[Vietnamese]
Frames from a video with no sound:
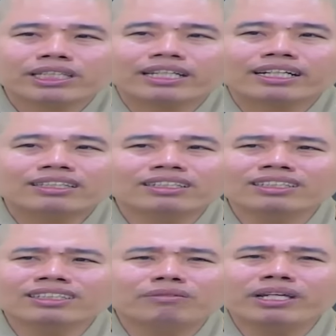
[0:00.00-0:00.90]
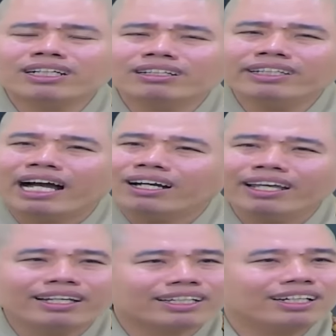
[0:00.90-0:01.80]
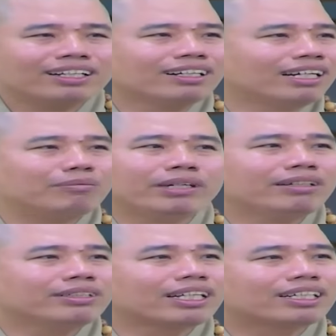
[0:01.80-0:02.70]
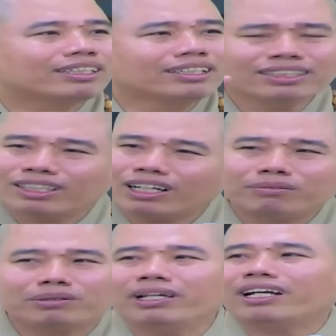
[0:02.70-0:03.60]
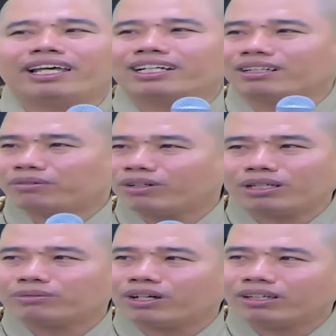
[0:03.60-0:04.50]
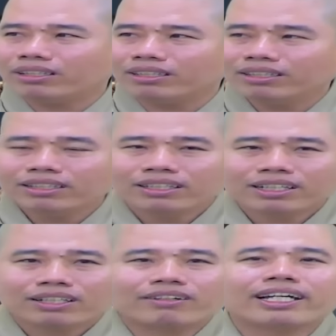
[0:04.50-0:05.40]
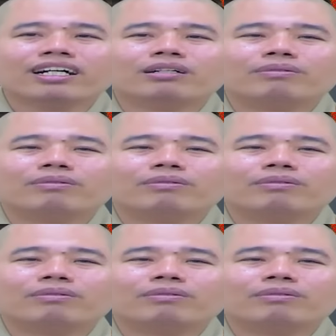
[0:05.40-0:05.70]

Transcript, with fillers: mình nhìn cái tướng là biết nó dở liền vậy đó người làm biến mình nhìn cái tướng của nó là mình biết liền không mất dòng dối còn cái